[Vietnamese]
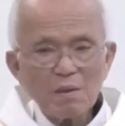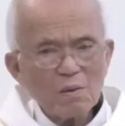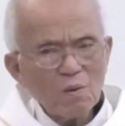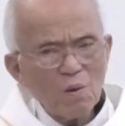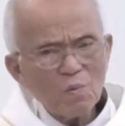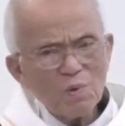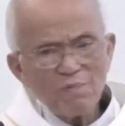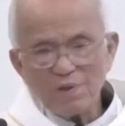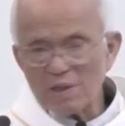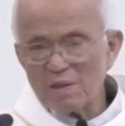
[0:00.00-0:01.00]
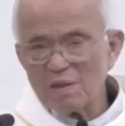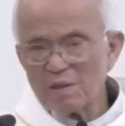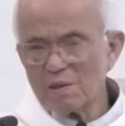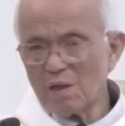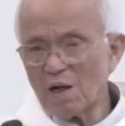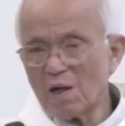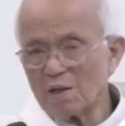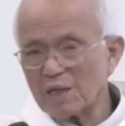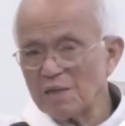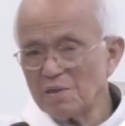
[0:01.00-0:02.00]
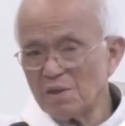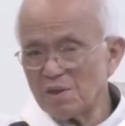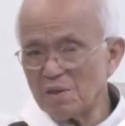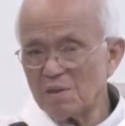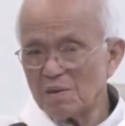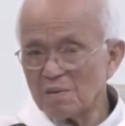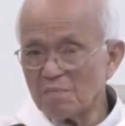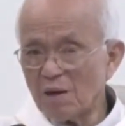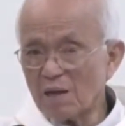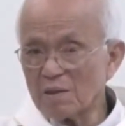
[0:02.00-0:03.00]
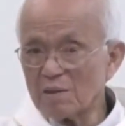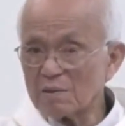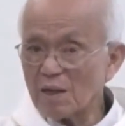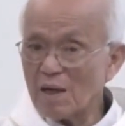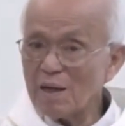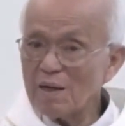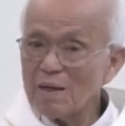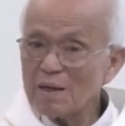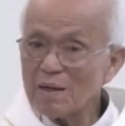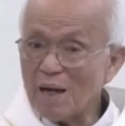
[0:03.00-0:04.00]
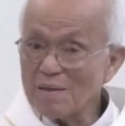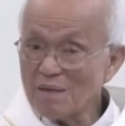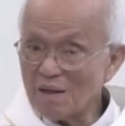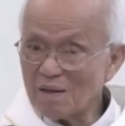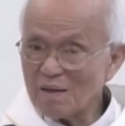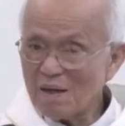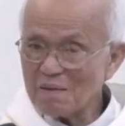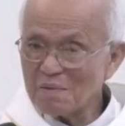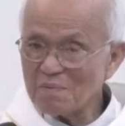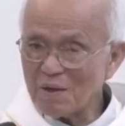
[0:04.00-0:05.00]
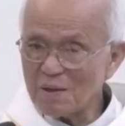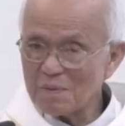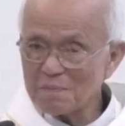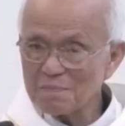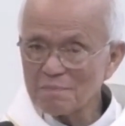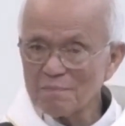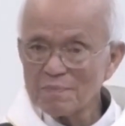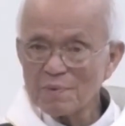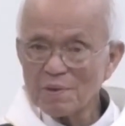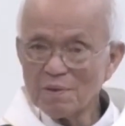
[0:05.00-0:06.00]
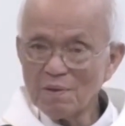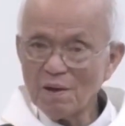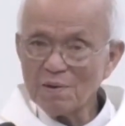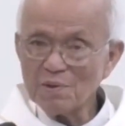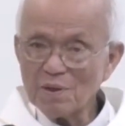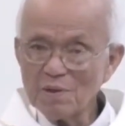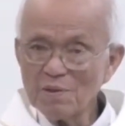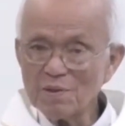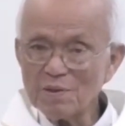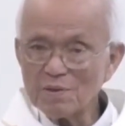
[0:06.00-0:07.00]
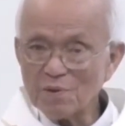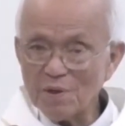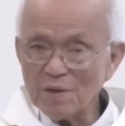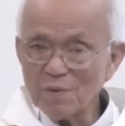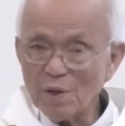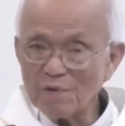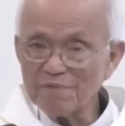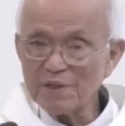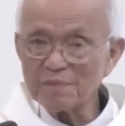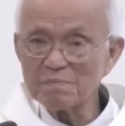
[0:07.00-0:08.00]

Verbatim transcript: đố quý vị nhờ cái gì mà người ta đã nhận ra như vậy nhờ những người thiện nguyện viên